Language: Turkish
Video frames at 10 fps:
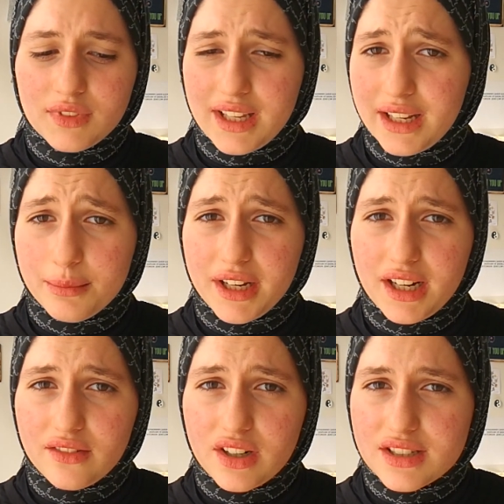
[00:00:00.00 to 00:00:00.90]

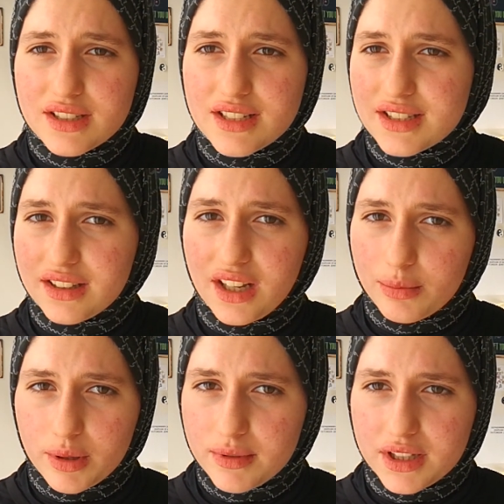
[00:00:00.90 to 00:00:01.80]
kelimeler varsa
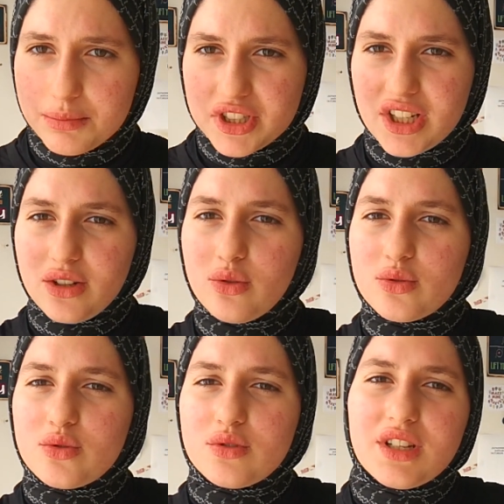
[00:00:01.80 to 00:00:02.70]
insanlar birbirini bir şey
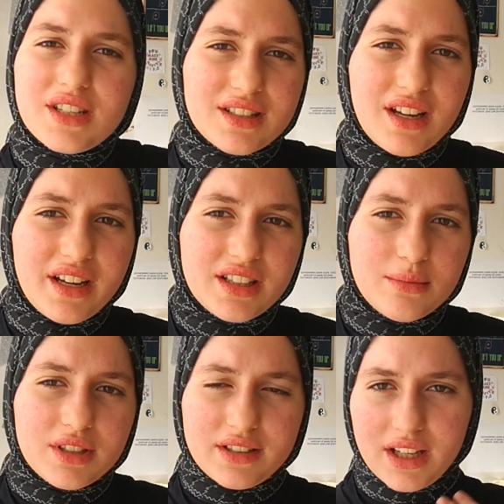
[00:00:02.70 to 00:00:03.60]
konusunda ikna
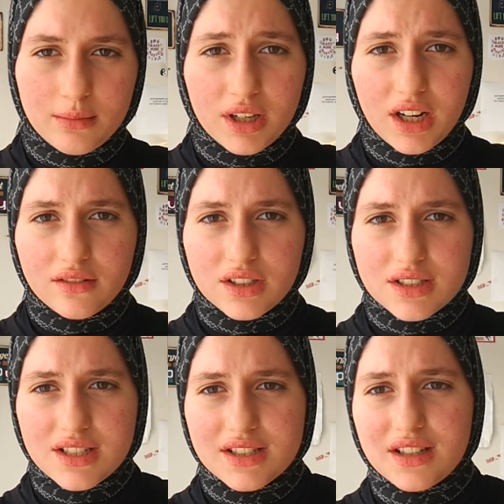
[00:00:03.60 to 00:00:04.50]
edebilir. Kelimeler
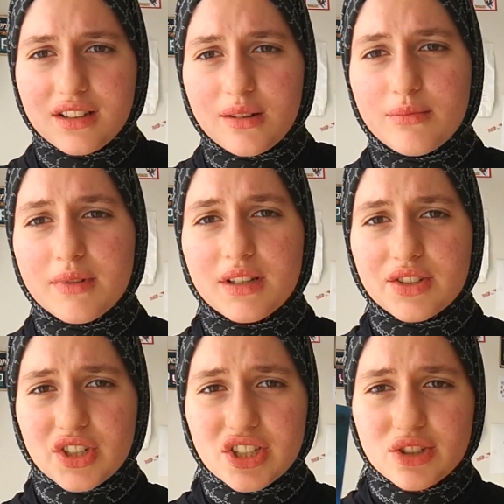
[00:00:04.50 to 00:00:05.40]
varsa insanlar bir
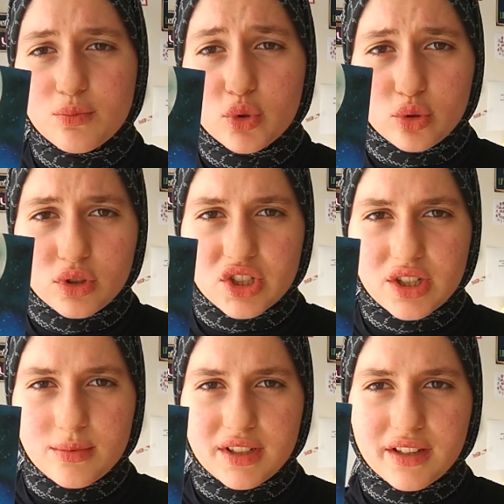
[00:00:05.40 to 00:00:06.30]
şey için
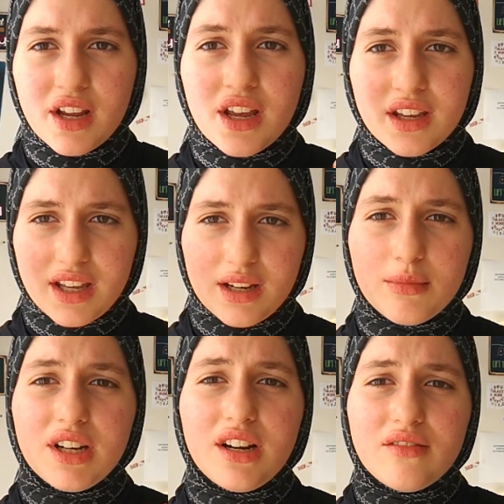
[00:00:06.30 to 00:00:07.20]
bütünleşebilir.
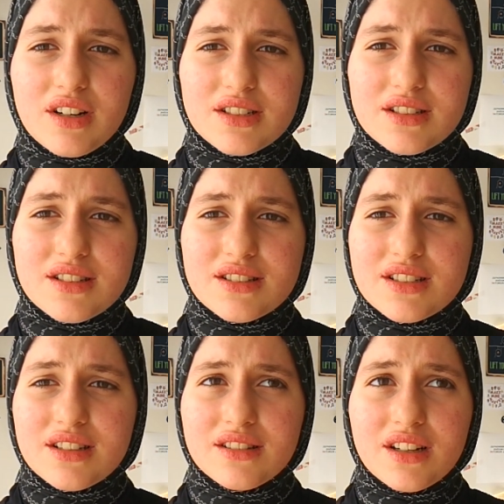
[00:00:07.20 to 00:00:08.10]
Kelimeler varsa
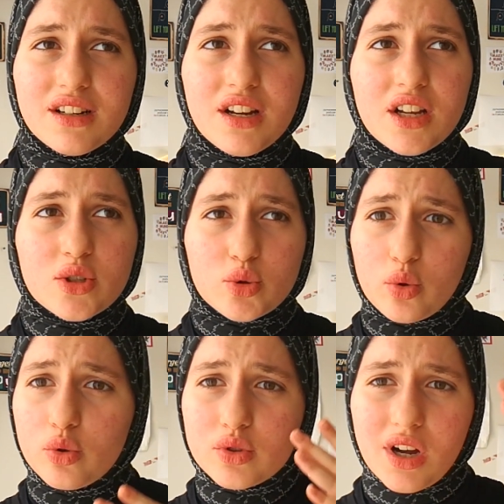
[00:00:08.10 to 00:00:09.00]
insanlar
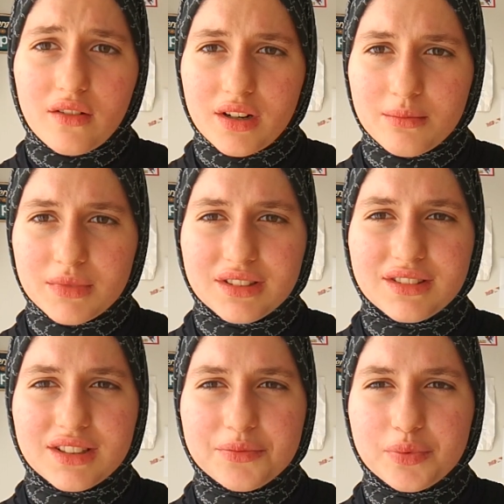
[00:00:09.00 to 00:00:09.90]
soyut
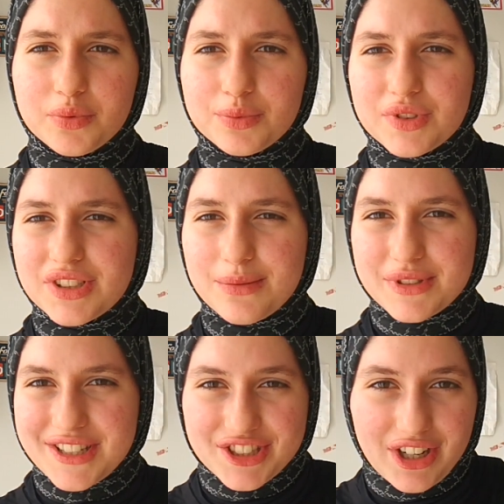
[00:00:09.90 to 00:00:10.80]
kavramlara dalıp işte
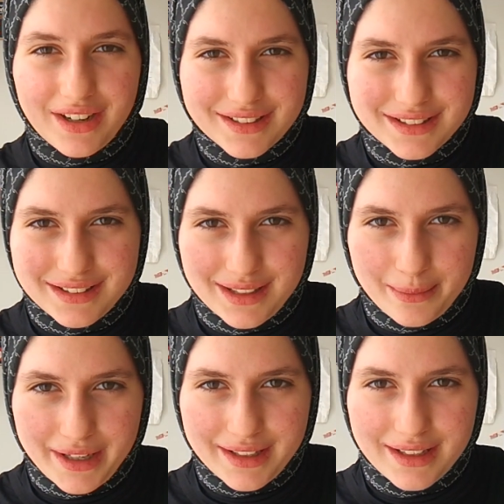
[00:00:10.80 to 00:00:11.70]
mesela şarkı
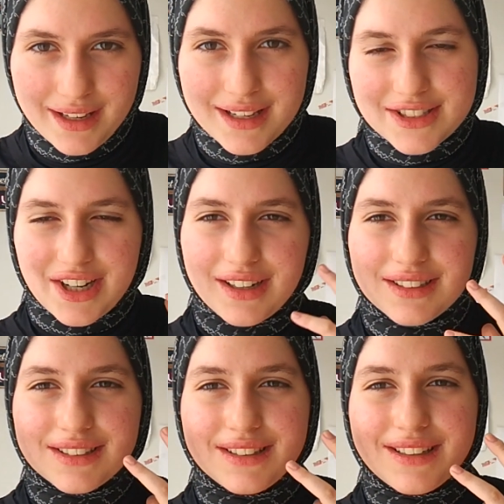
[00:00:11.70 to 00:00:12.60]
dinlemek.
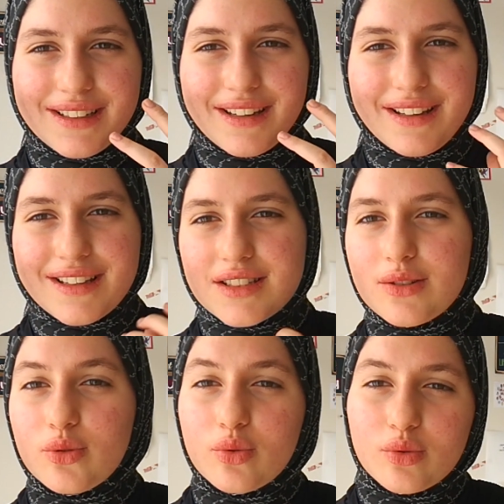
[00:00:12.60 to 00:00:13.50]
Şarkı dinleyerek
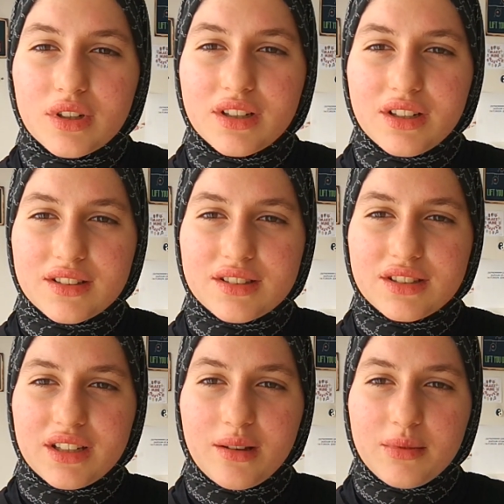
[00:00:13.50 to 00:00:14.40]
eski duygularını
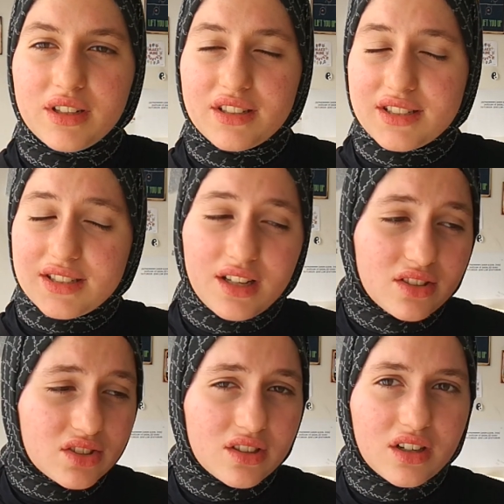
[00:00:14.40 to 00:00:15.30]
hatırlayabilir,
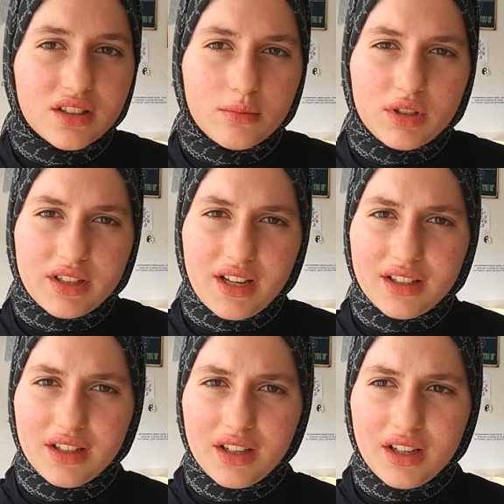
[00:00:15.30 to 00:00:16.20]
isyan çıkartabilir.
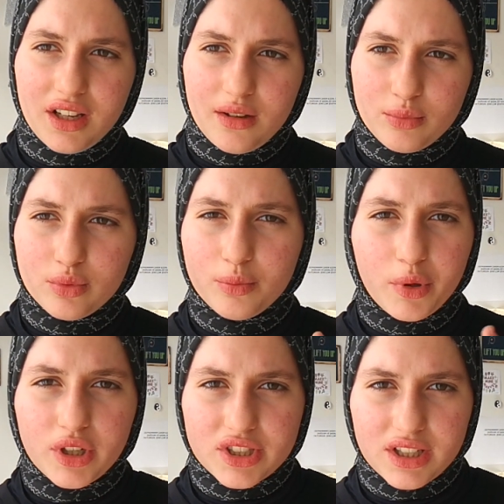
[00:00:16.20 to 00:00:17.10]
Yani bu
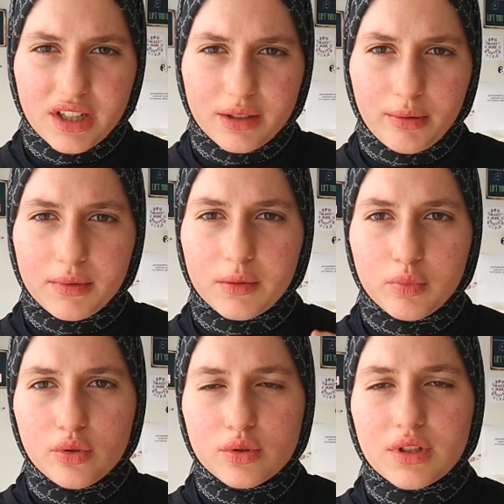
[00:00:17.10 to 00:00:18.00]
böyle şeyler yapabilir.
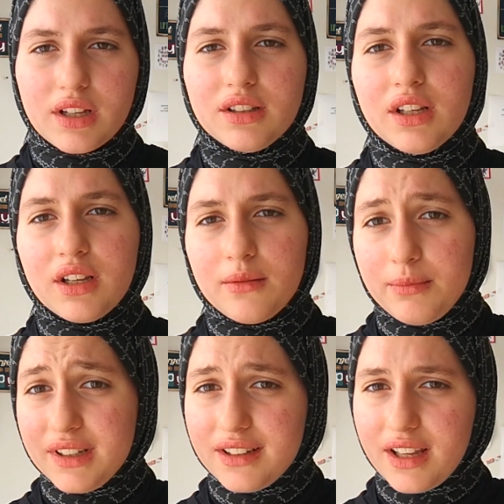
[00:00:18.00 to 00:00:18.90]
Bu yüzden
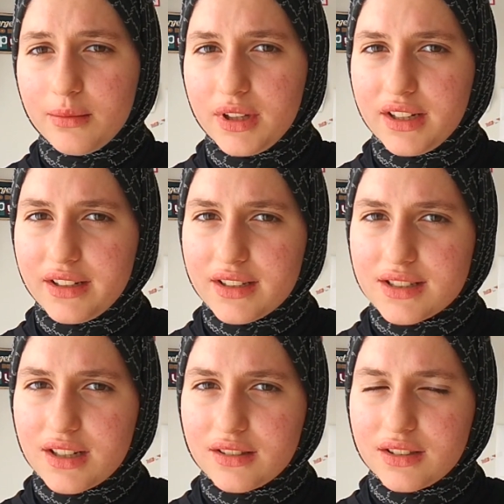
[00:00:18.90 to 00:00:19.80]
bir kelimeleri
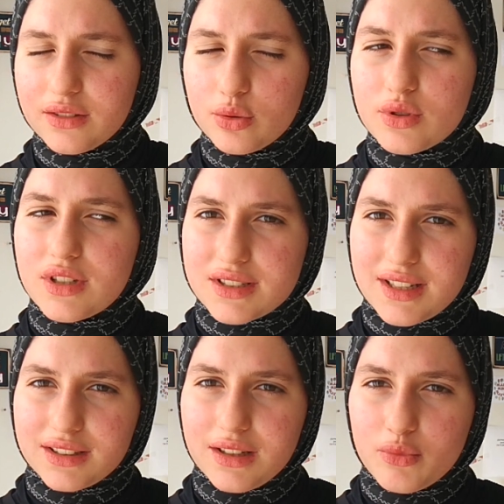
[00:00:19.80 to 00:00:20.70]
yasak, daha doğrusu
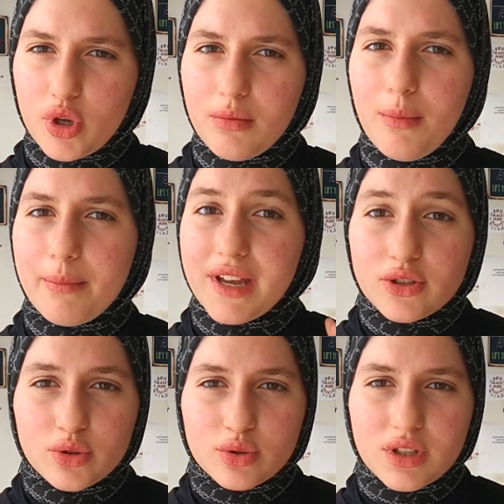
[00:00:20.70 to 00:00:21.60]
yasaklamıyor ama
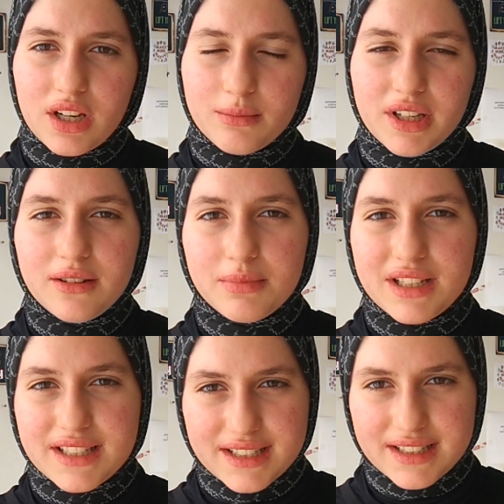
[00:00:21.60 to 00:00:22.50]
500 kelimelik bir
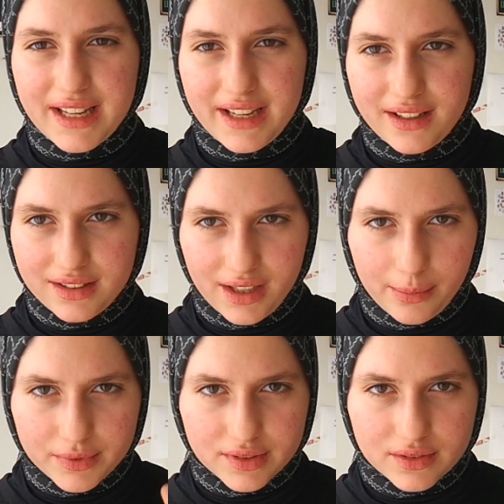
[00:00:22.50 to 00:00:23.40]
liste
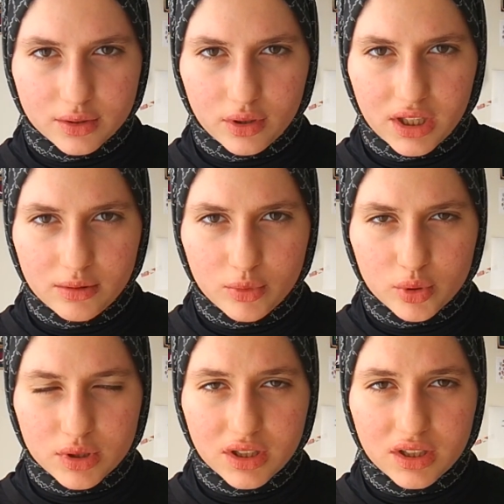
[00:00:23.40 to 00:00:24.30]
yaptırtıyor kelime
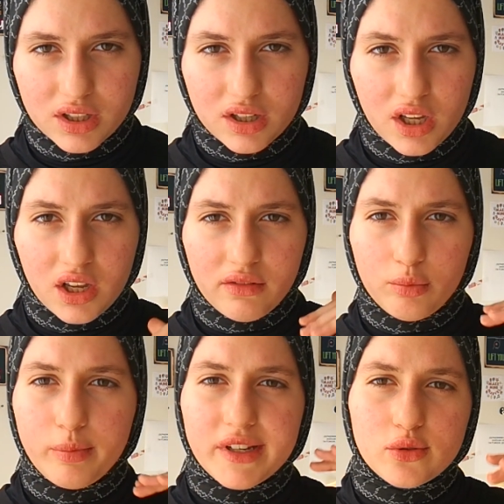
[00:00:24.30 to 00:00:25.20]
ustalarına
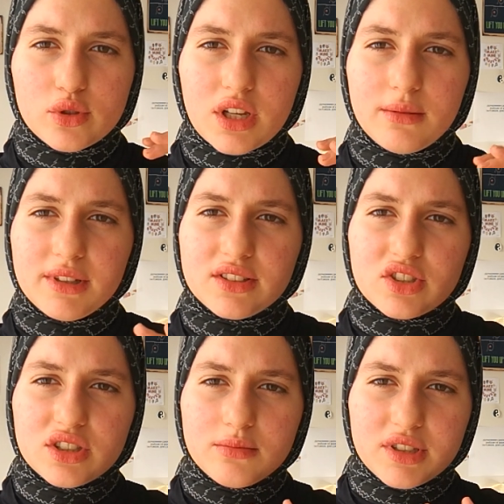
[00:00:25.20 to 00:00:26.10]
ve 500 kelimenin
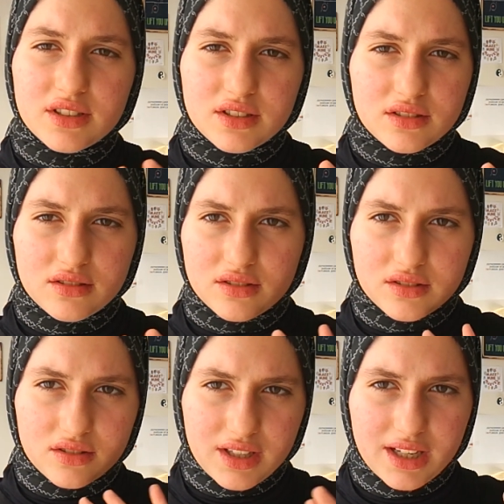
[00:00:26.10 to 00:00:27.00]
dışında bir
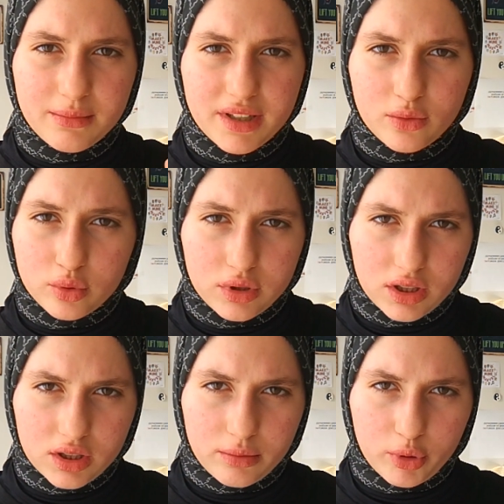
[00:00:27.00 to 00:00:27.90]
kelime
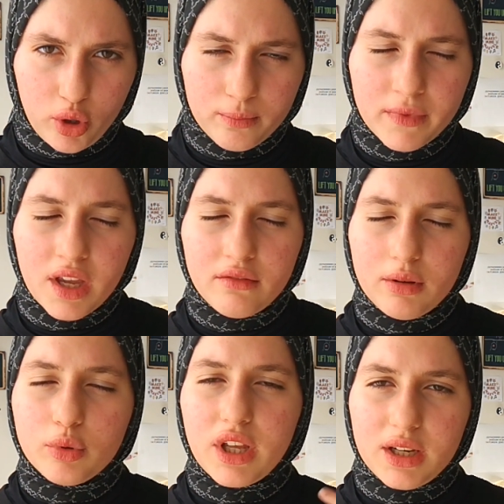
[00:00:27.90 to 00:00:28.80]
kullanılamıyor.
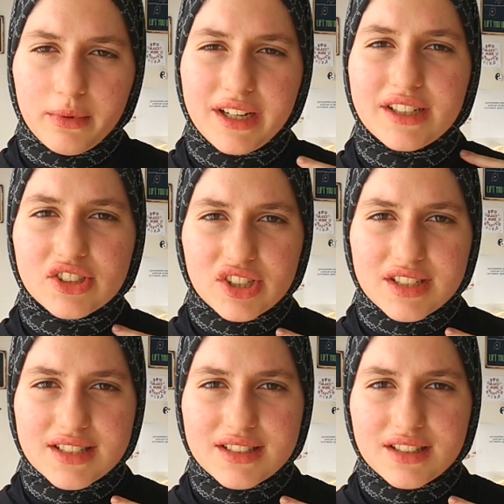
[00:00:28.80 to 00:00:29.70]
Ve bu kelimelerin
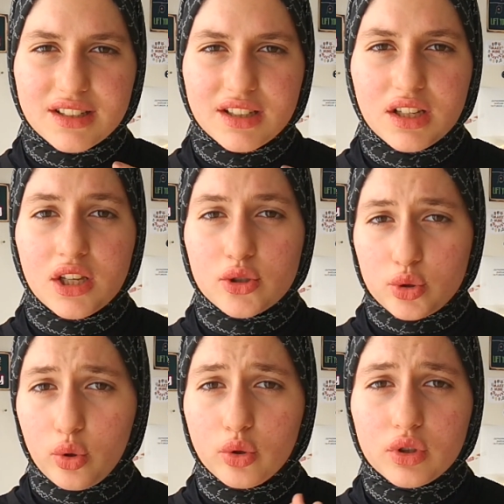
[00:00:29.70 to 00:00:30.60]
içerisinde de
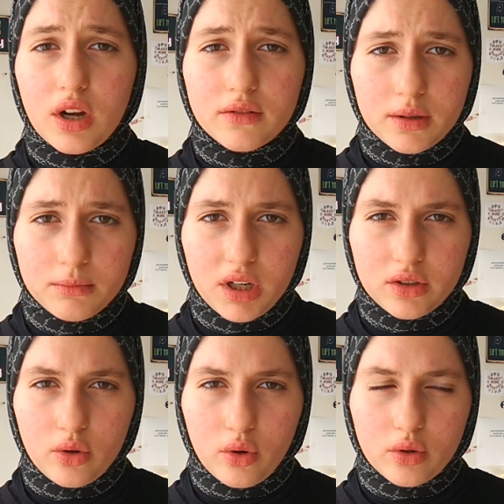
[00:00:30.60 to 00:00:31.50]
soyut kavramlar
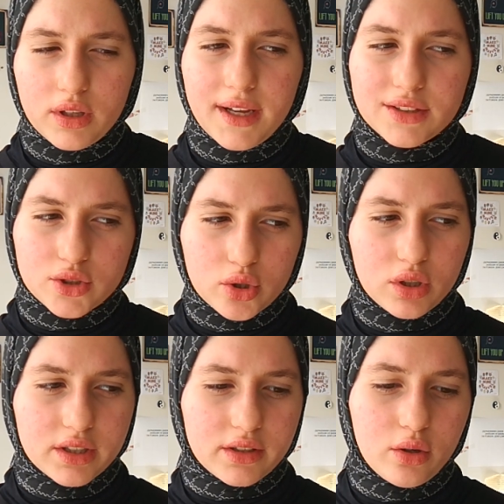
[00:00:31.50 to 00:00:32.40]
yok. Yani
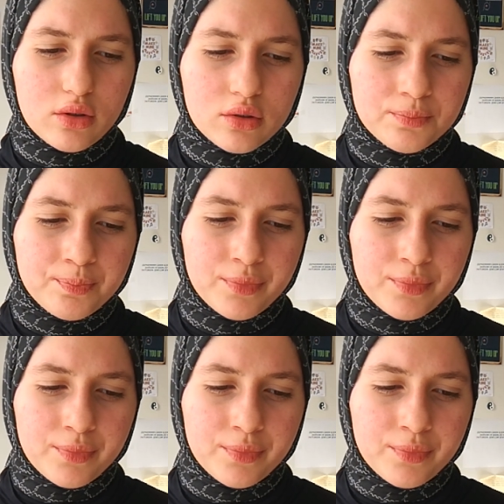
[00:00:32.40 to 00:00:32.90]
şöyle yok.